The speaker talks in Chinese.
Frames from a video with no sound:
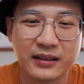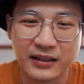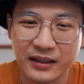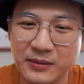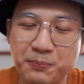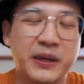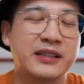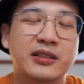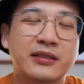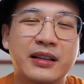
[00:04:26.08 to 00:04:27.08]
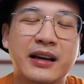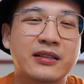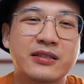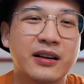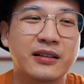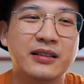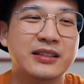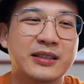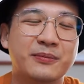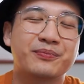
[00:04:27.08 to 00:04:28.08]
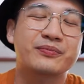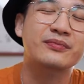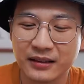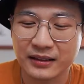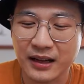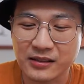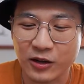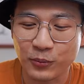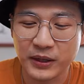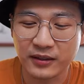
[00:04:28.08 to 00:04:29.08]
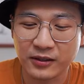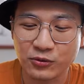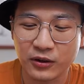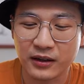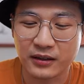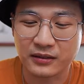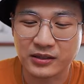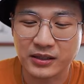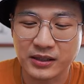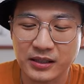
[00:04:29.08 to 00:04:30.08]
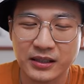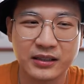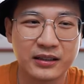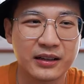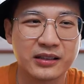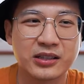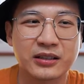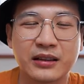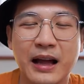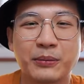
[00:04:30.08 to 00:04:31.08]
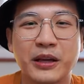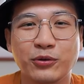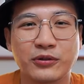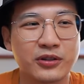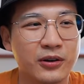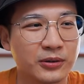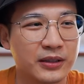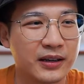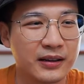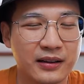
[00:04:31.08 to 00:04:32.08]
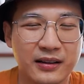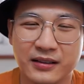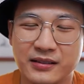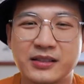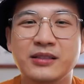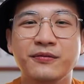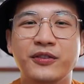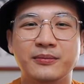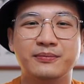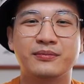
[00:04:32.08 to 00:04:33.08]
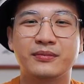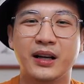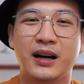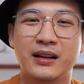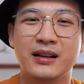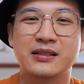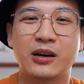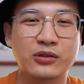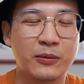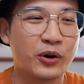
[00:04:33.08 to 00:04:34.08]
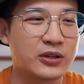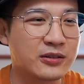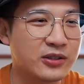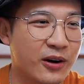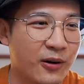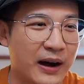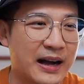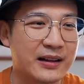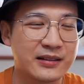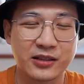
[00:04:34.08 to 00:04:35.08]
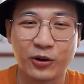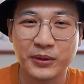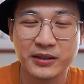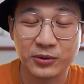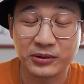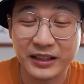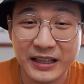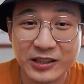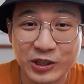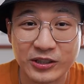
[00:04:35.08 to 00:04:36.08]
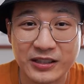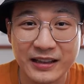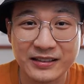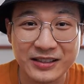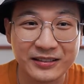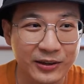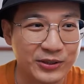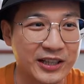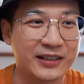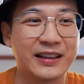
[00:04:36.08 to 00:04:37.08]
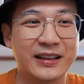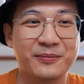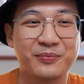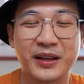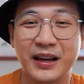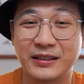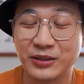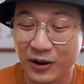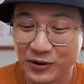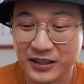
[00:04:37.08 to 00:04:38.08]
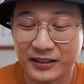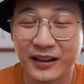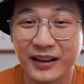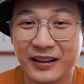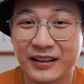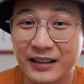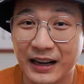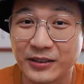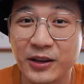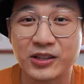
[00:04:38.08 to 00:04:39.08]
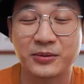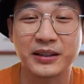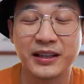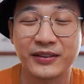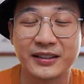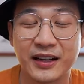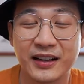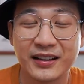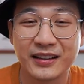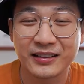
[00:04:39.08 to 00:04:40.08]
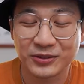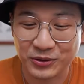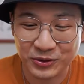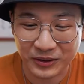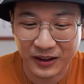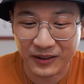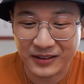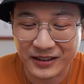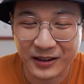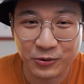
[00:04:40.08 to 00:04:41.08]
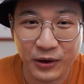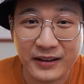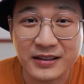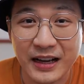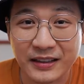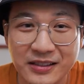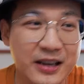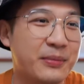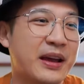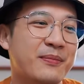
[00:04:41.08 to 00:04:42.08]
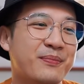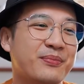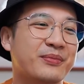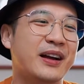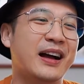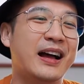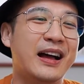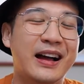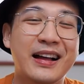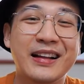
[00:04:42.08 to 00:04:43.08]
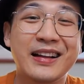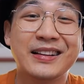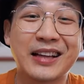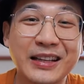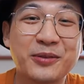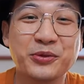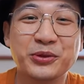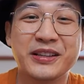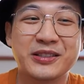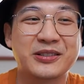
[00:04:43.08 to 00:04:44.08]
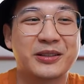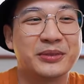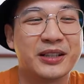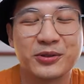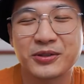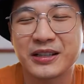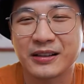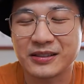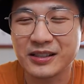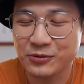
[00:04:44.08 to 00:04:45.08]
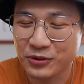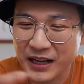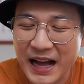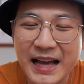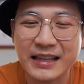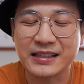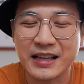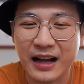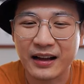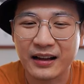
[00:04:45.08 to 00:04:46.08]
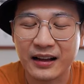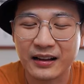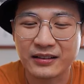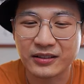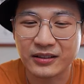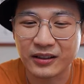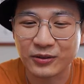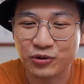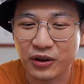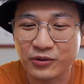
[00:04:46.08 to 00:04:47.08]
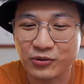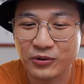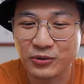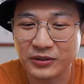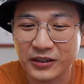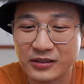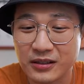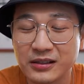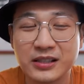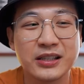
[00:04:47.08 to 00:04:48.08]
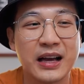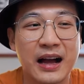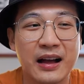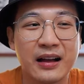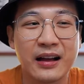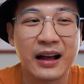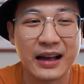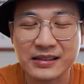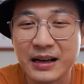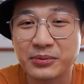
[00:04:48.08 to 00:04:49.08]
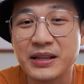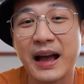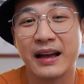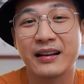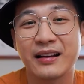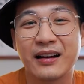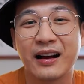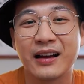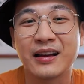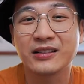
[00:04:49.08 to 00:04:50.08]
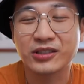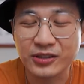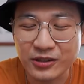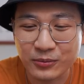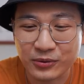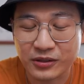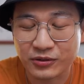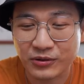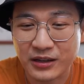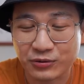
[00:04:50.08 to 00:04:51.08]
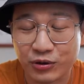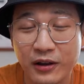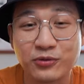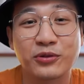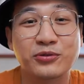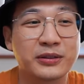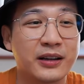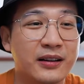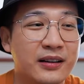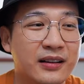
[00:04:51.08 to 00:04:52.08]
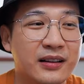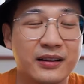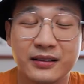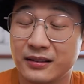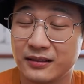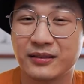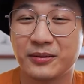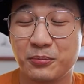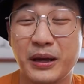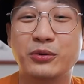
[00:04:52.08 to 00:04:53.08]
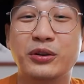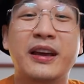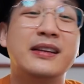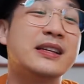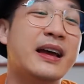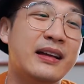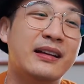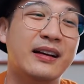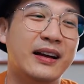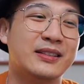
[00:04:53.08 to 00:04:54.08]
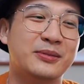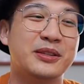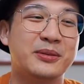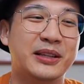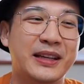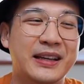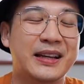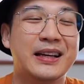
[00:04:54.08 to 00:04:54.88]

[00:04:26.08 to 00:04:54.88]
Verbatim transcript: 也秉承了他的这个个性。那当曹丕听说了甄姬啊是个大美女之后呢，很兴奋啊！曹操破城之后啊，曹丕就第一时间进到城里，哎，而且呢，赶到了什么地方呢？就就到了这个原宅的前面。哎，他的目的是什么呢？就是想进去看一下，哎，这个传说中的甄姬啊还在不在？哎，是不是就像传说中的啊，美若天仙？哎，怎么怎么地？